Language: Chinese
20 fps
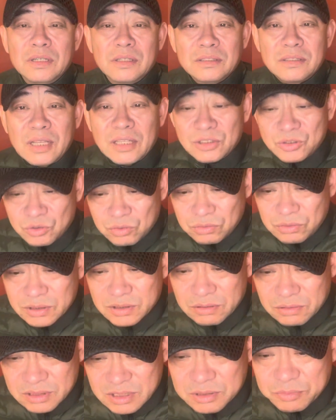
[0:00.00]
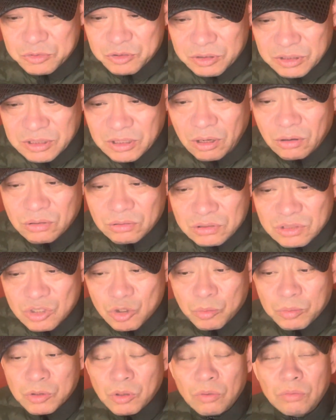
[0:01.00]
但中国走资本主义道路
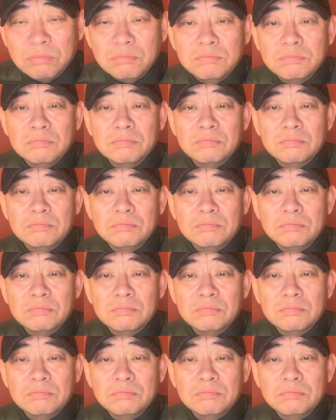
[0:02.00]
走不通。